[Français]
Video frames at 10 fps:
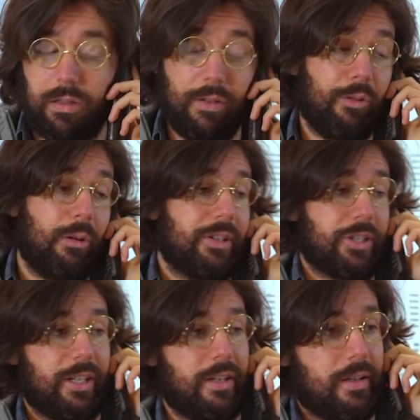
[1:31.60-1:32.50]
Il va falloir en
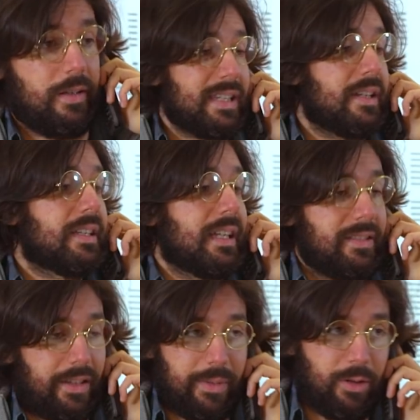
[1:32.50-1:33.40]
acheter un. Hein. C'est
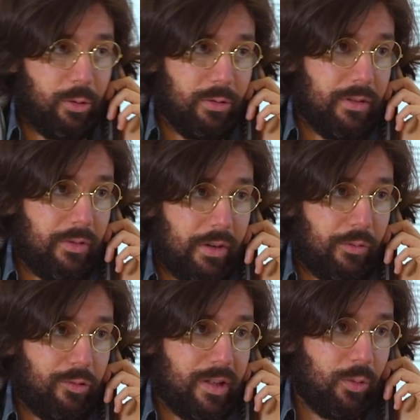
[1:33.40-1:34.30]
4-5 000 euros, hein. voilà,
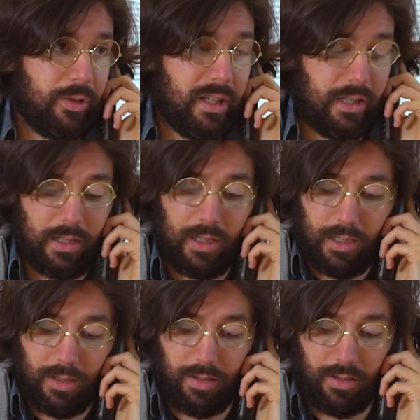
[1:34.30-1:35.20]
vous vous débrouillez.
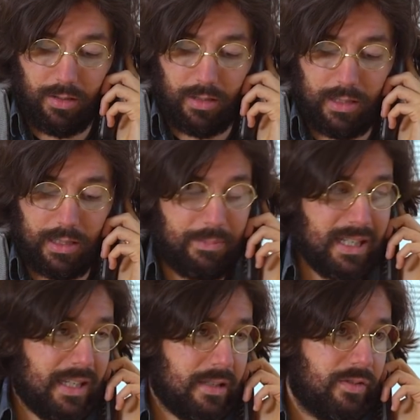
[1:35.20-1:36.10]
Euh,
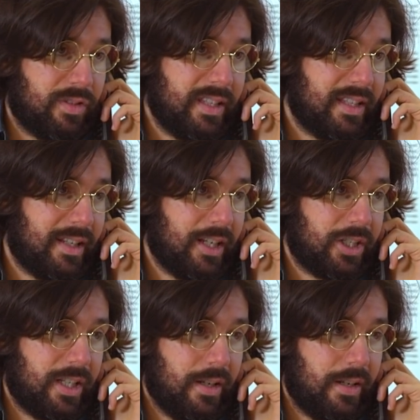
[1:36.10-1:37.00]
par ça, est-ce que vous avez des allergies